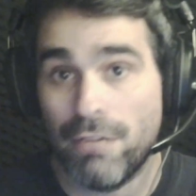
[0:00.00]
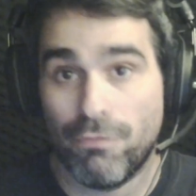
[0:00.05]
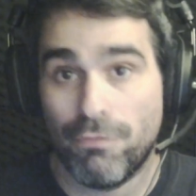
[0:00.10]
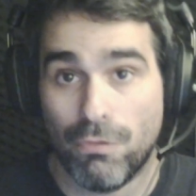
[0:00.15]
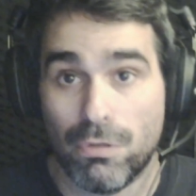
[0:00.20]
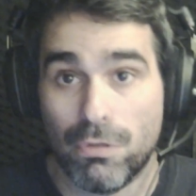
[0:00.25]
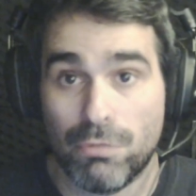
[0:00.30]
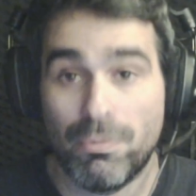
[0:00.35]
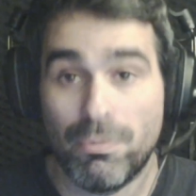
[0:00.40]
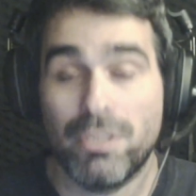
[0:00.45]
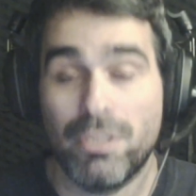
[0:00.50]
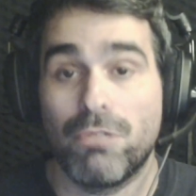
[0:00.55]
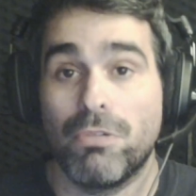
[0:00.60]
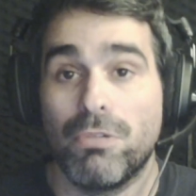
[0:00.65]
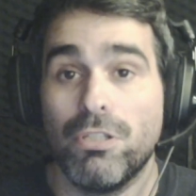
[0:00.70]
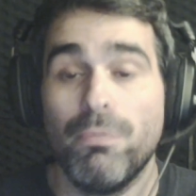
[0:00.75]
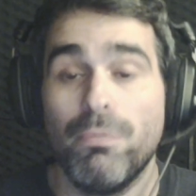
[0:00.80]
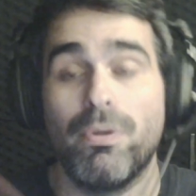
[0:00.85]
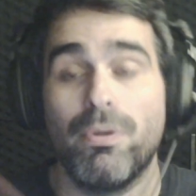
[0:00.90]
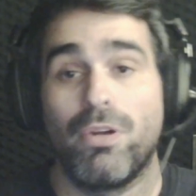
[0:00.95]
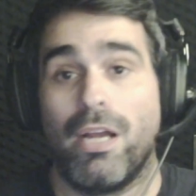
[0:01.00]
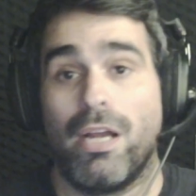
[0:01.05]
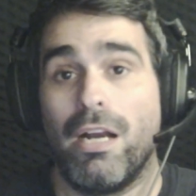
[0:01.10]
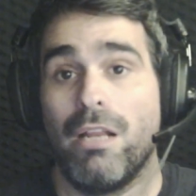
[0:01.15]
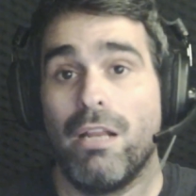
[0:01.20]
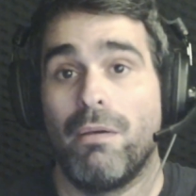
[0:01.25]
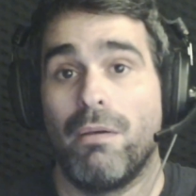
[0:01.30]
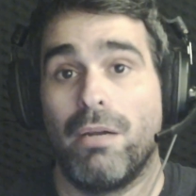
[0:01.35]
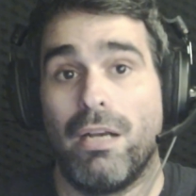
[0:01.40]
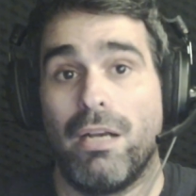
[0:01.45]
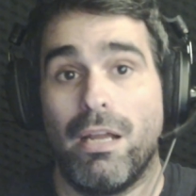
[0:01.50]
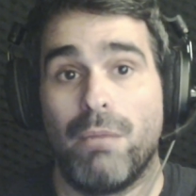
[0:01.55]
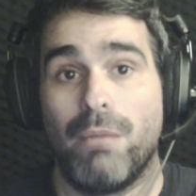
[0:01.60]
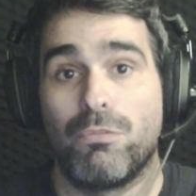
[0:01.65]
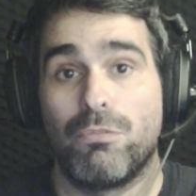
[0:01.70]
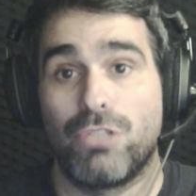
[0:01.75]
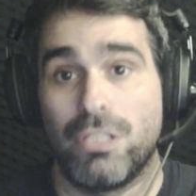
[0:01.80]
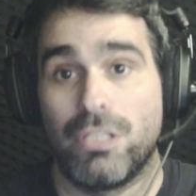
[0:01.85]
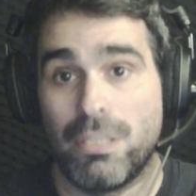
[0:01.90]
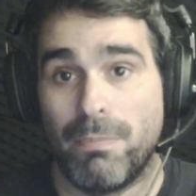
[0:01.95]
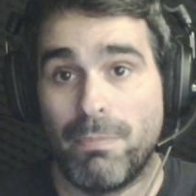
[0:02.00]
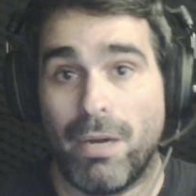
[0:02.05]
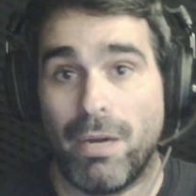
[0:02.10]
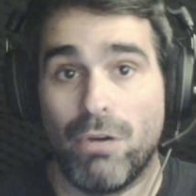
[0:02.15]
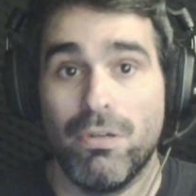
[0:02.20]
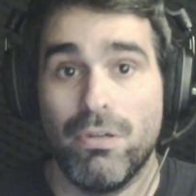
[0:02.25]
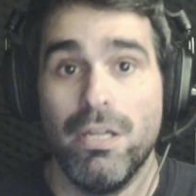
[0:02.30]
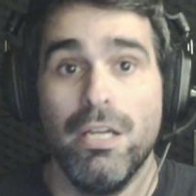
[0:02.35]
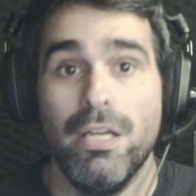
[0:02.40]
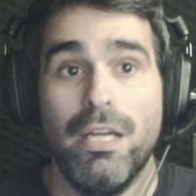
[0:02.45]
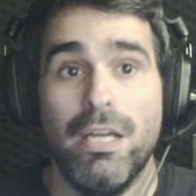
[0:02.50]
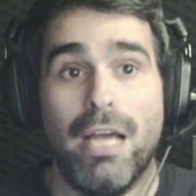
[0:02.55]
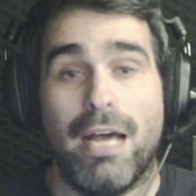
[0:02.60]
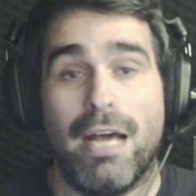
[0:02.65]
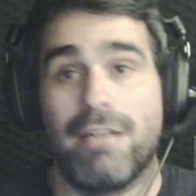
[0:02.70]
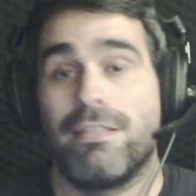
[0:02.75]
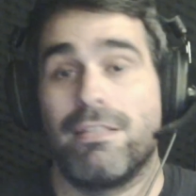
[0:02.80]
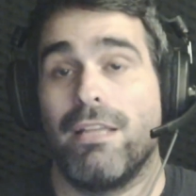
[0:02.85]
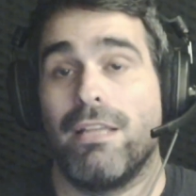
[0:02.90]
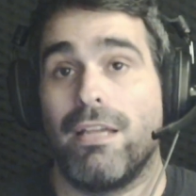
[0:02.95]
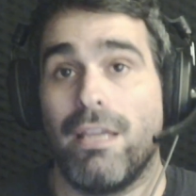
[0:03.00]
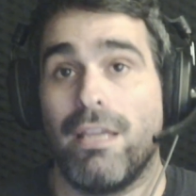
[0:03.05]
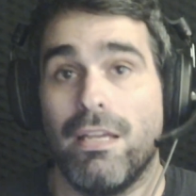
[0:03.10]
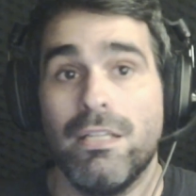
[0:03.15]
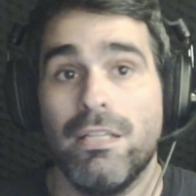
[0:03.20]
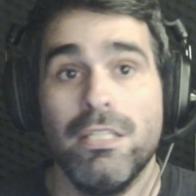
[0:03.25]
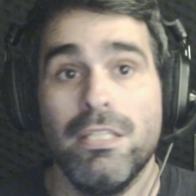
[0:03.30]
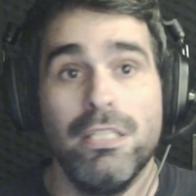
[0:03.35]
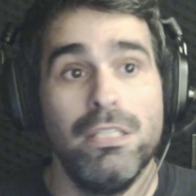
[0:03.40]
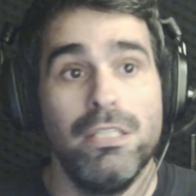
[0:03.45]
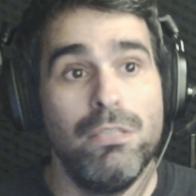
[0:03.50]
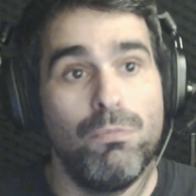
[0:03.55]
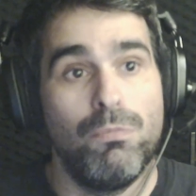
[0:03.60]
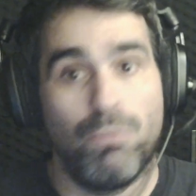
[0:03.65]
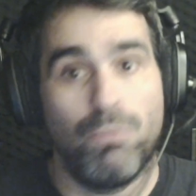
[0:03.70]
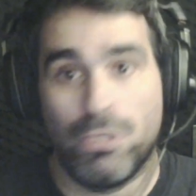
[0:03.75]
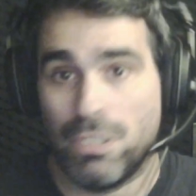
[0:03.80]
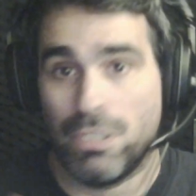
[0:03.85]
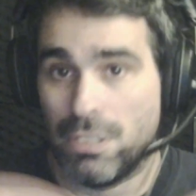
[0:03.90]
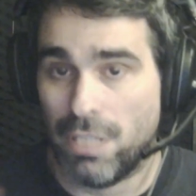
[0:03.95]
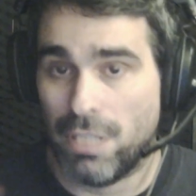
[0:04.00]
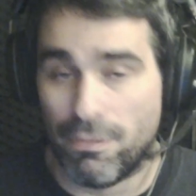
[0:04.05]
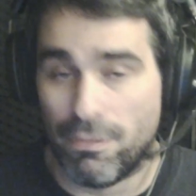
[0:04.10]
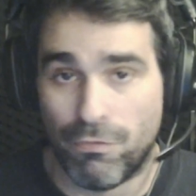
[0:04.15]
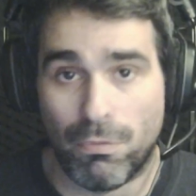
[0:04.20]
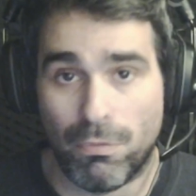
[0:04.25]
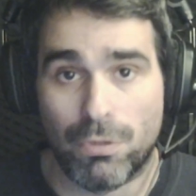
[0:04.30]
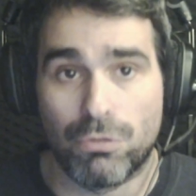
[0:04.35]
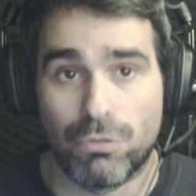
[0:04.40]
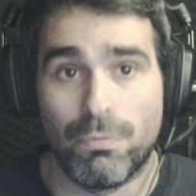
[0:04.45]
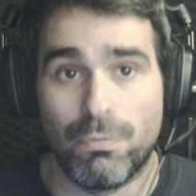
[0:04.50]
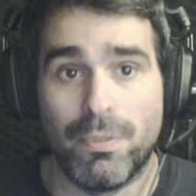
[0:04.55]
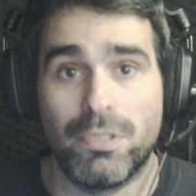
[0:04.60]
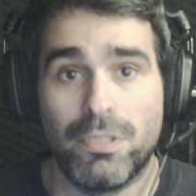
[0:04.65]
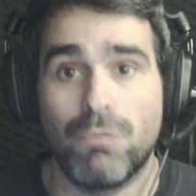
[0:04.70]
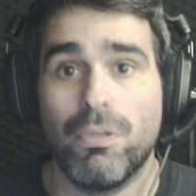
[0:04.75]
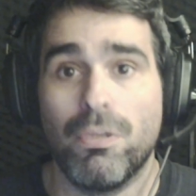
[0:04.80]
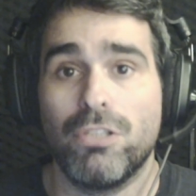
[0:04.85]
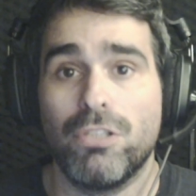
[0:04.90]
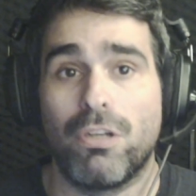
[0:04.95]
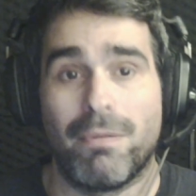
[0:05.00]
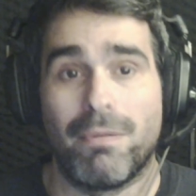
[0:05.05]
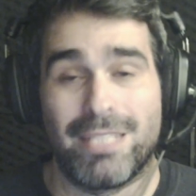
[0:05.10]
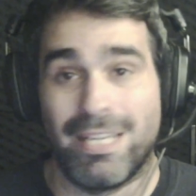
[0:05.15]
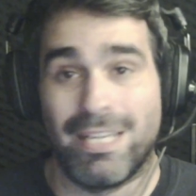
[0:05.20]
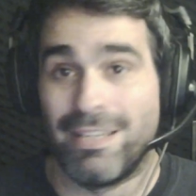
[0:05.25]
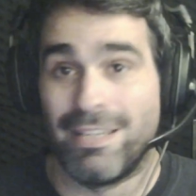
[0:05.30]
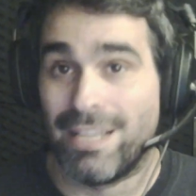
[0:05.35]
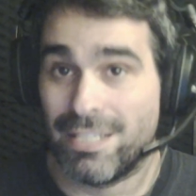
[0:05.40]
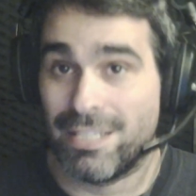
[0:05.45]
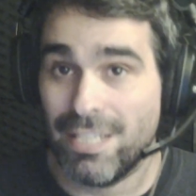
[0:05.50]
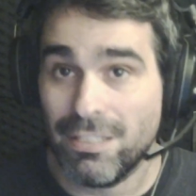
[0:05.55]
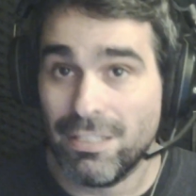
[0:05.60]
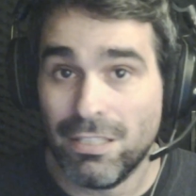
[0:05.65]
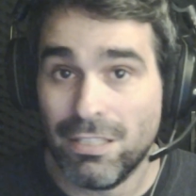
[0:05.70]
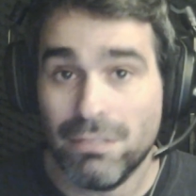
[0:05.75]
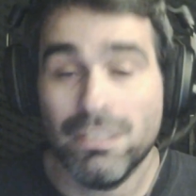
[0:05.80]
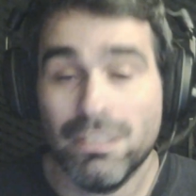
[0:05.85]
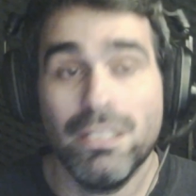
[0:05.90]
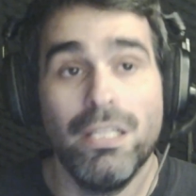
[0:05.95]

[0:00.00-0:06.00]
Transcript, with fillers: eFootball 2024, pero que ahora le, haremos ese parón hasta que pues esté eFootball 2024, que va a ser el día 7.